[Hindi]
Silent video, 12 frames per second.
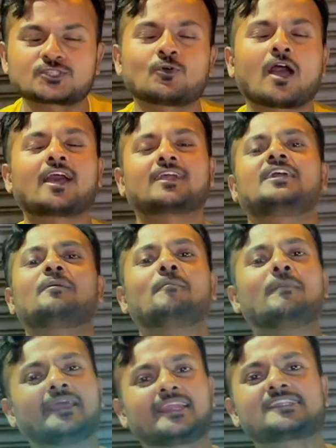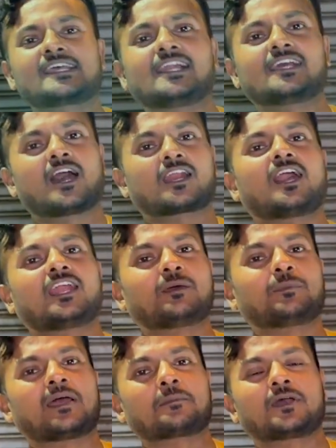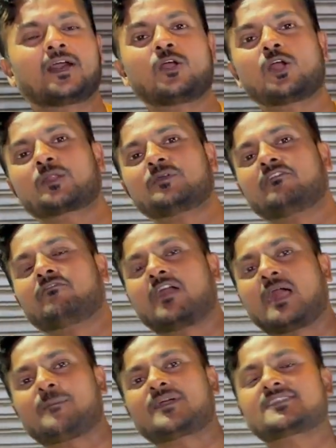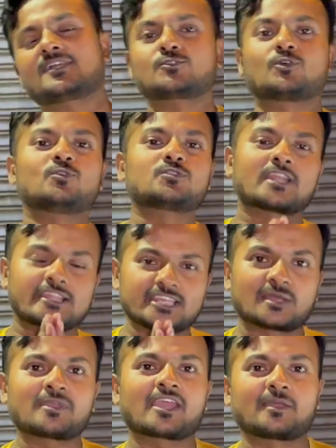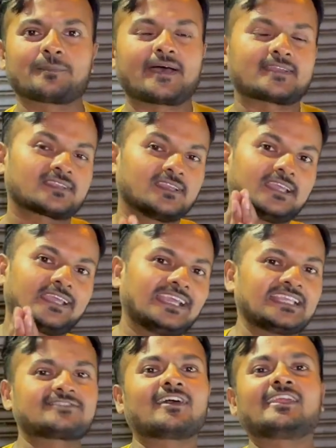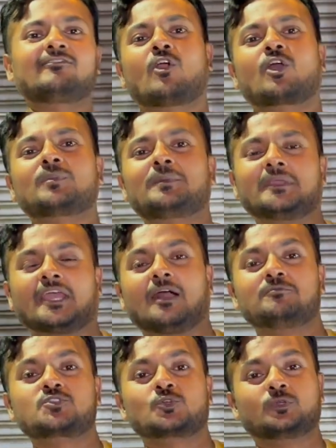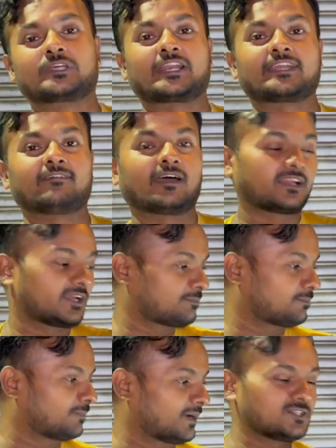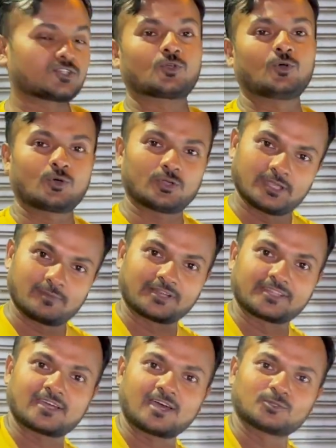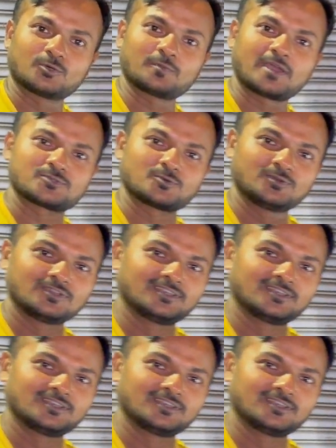स्वागत है मेरे चैनल कारखाना पे आपका और मैं वापस आ चुका हूँ संजय भैया के पास इस वाले ब्लॉग में भी हम शूट करने वाले हैं पंच को एक बार दिखा दो हिमांशु